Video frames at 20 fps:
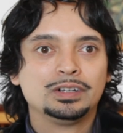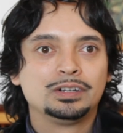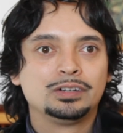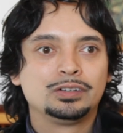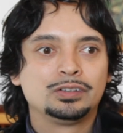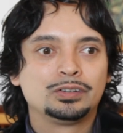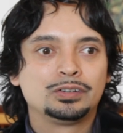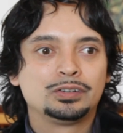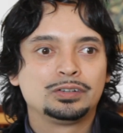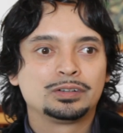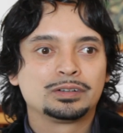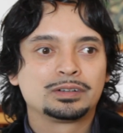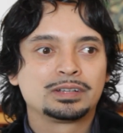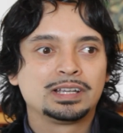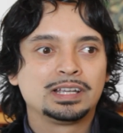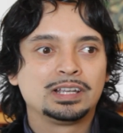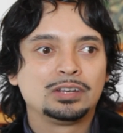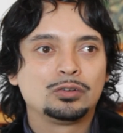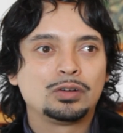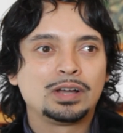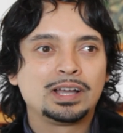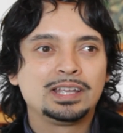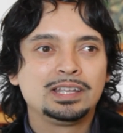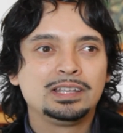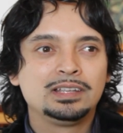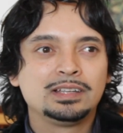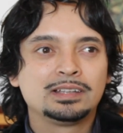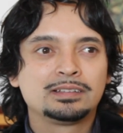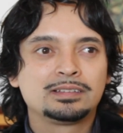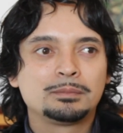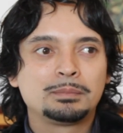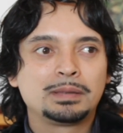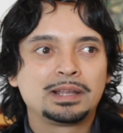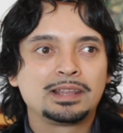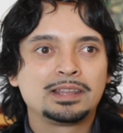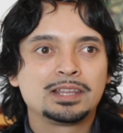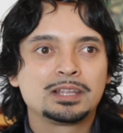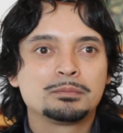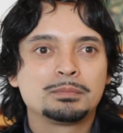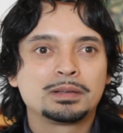lo que no hay ese
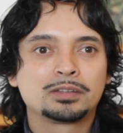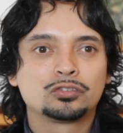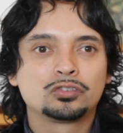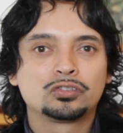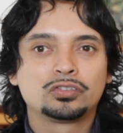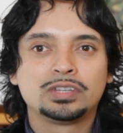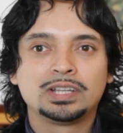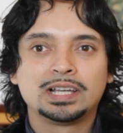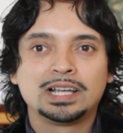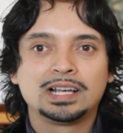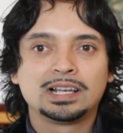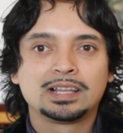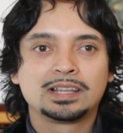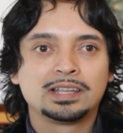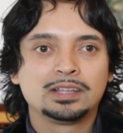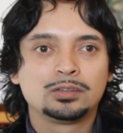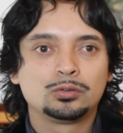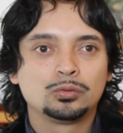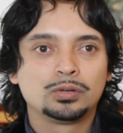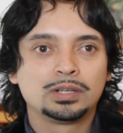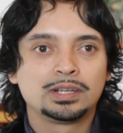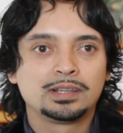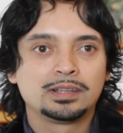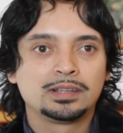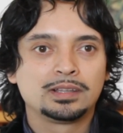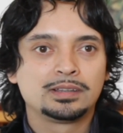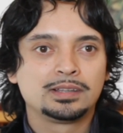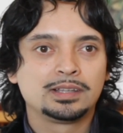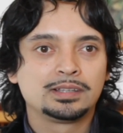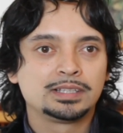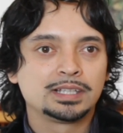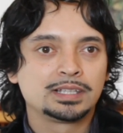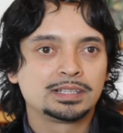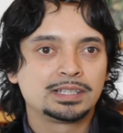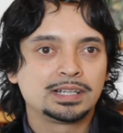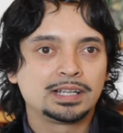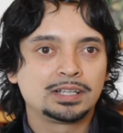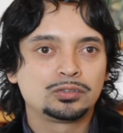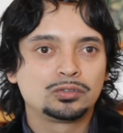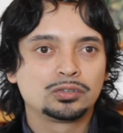paradigma social, que tú eres de este
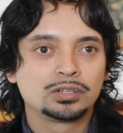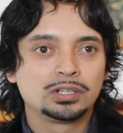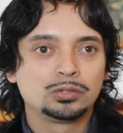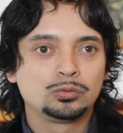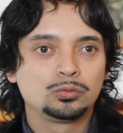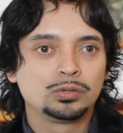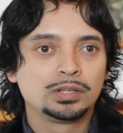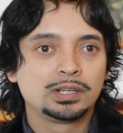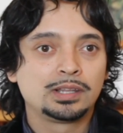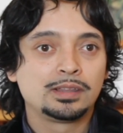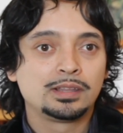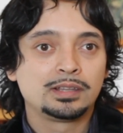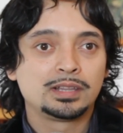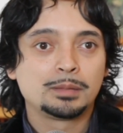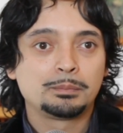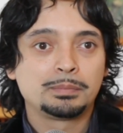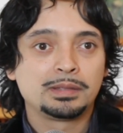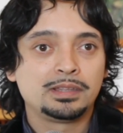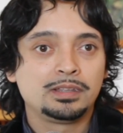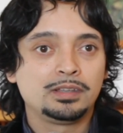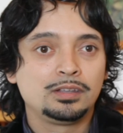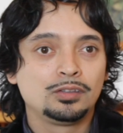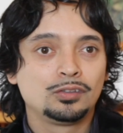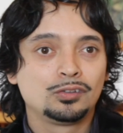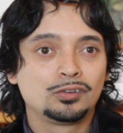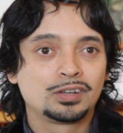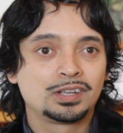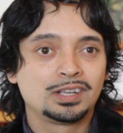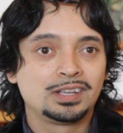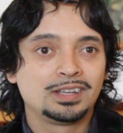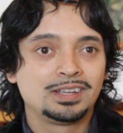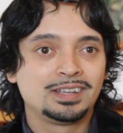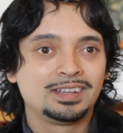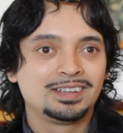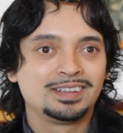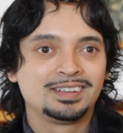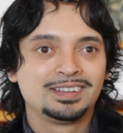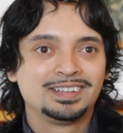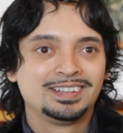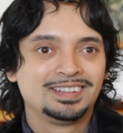estrato, que tú eres de este apellido,
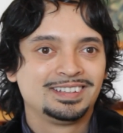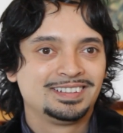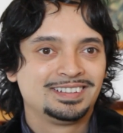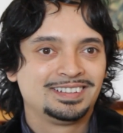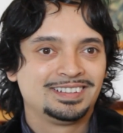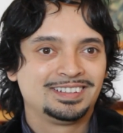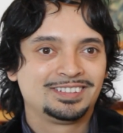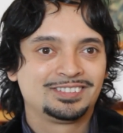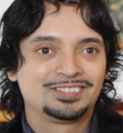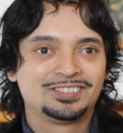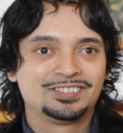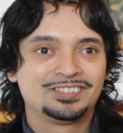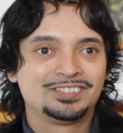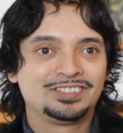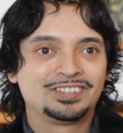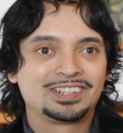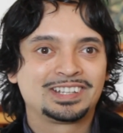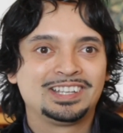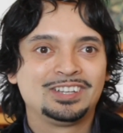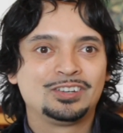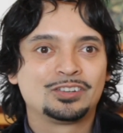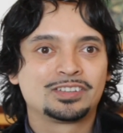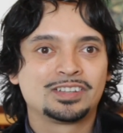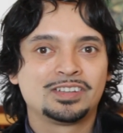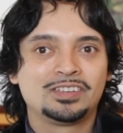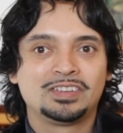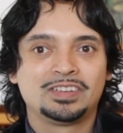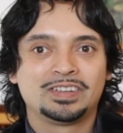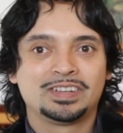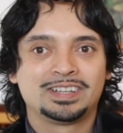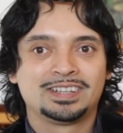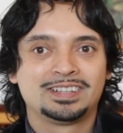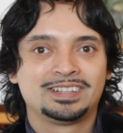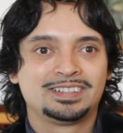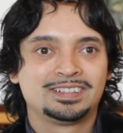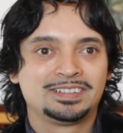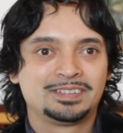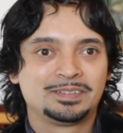que eso aquí no se vive